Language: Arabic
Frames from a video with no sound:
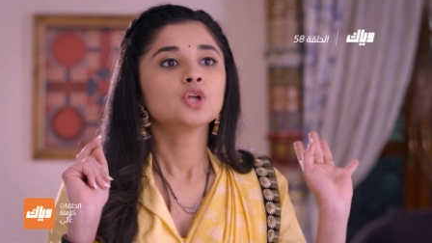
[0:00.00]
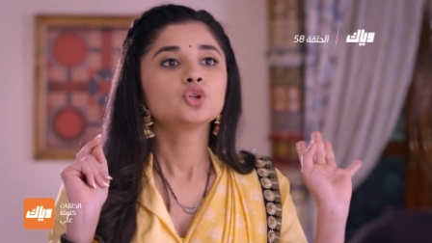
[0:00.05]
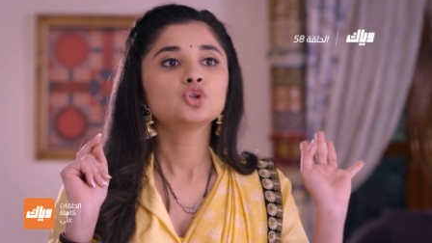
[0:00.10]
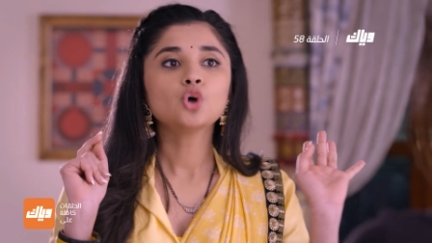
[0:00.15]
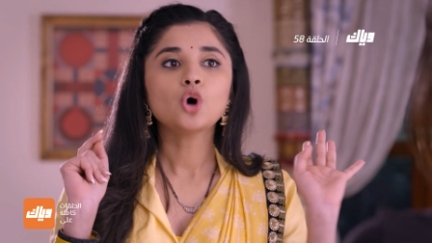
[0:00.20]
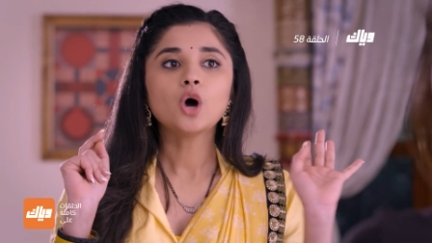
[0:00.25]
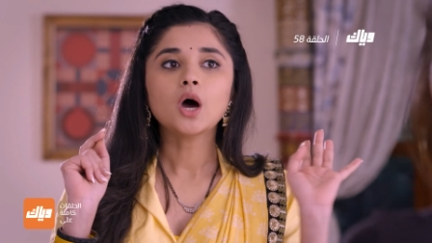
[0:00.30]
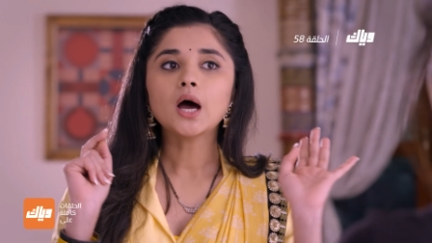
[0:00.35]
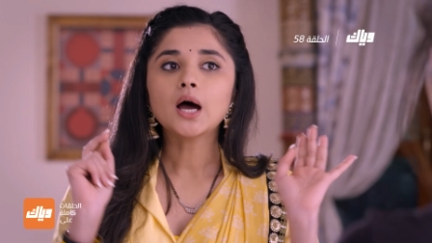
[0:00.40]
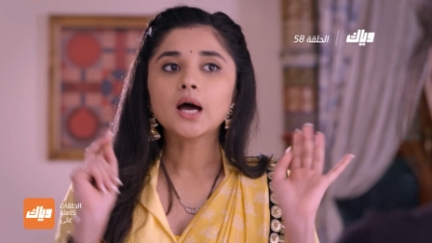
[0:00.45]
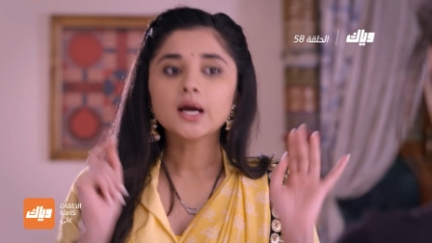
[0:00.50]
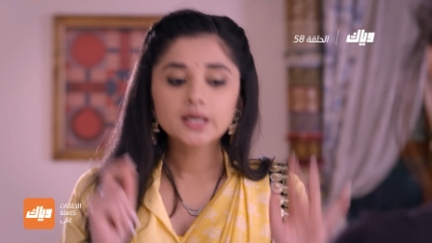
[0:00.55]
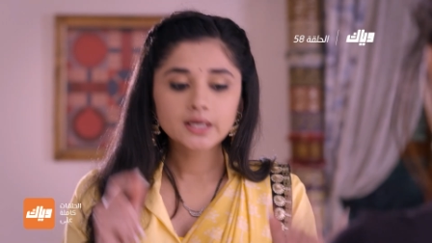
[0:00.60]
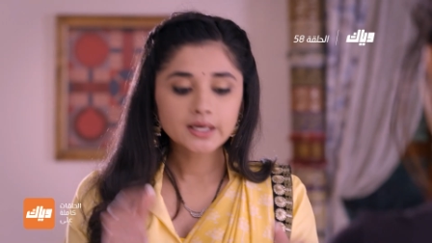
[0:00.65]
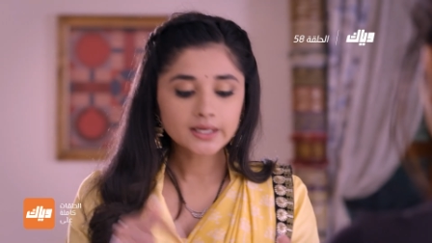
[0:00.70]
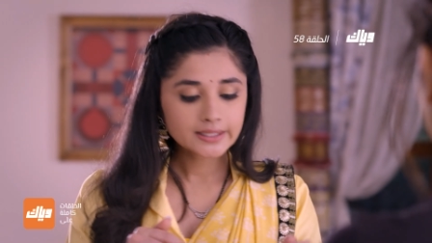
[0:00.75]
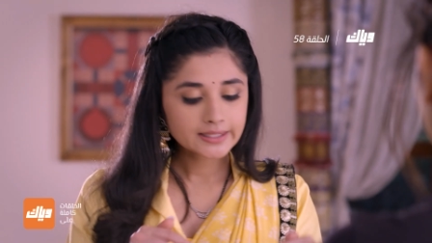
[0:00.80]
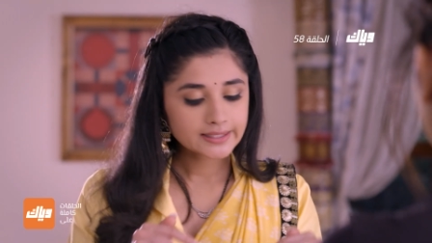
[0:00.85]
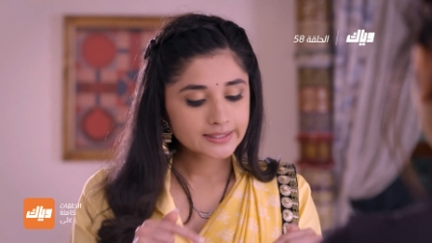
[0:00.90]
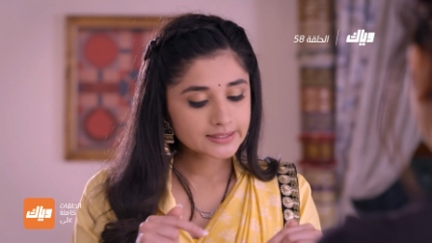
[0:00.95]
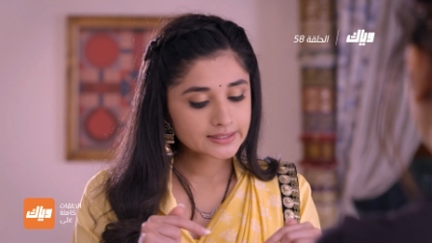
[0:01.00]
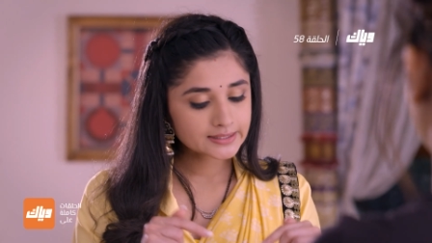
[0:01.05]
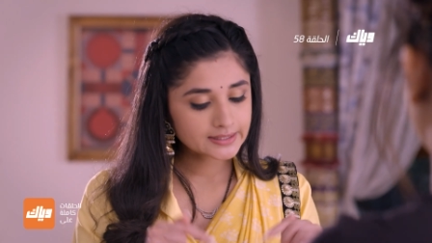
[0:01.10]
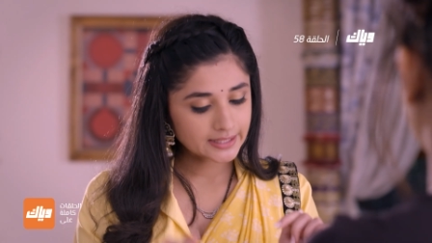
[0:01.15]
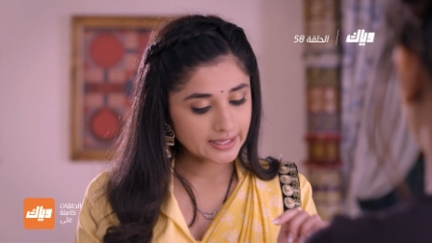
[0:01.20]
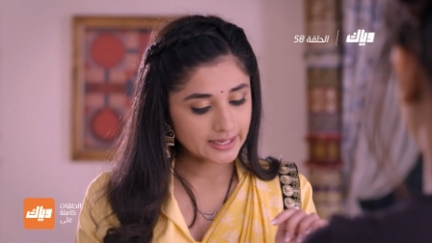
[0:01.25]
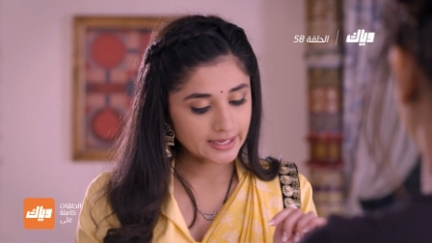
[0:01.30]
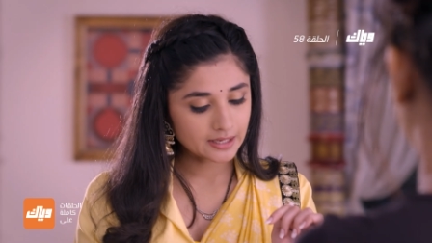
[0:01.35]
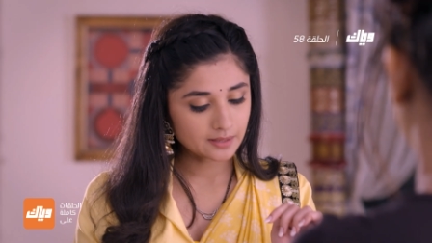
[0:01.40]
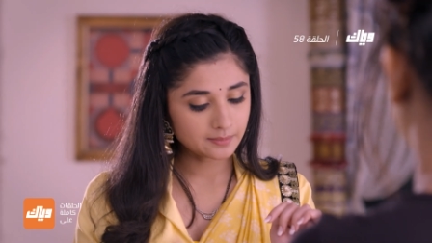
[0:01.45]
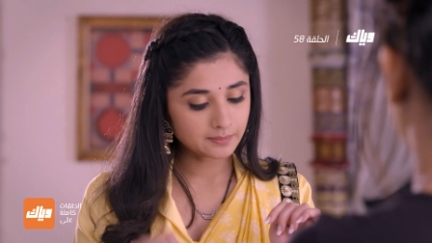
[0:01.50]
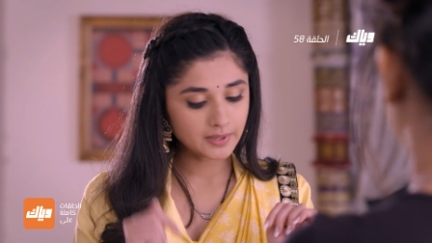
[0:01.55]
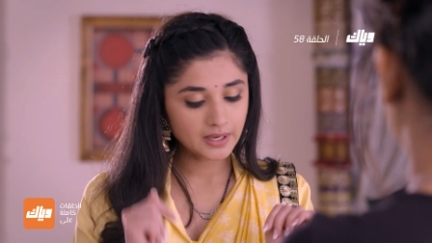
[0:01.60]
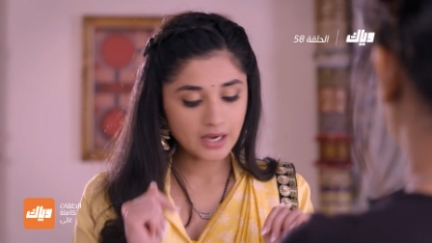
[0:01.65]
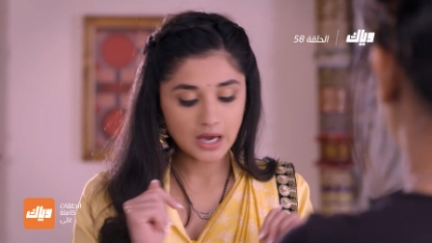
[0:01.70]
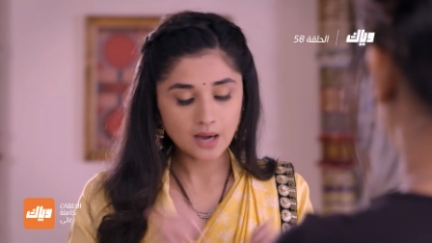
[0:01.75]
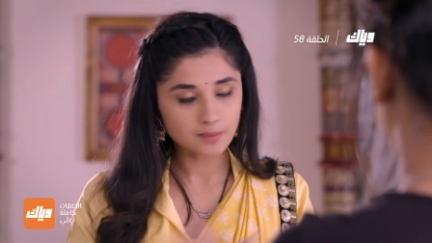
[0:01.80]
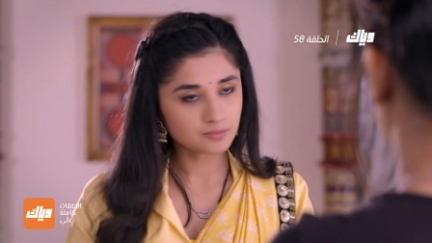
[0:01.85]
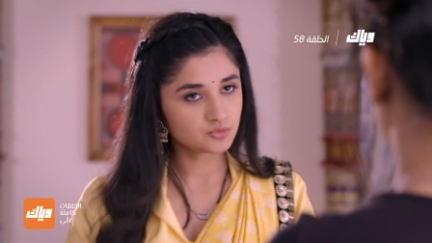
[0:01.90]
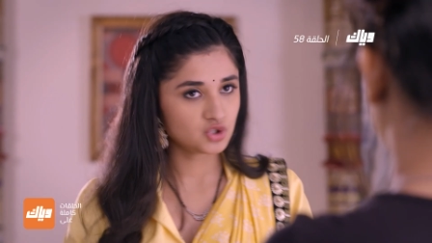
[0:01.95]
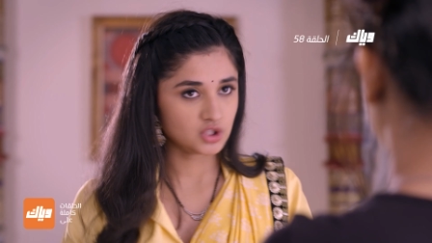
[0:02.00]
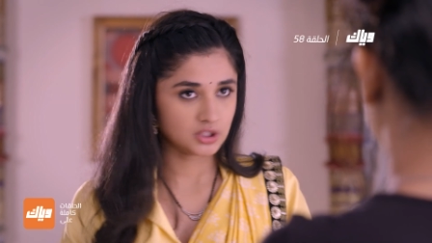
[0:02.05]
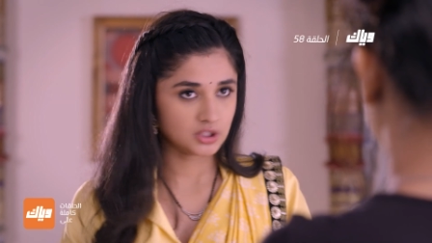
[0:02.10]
يعني إذا هلأ أنا ربحت بهي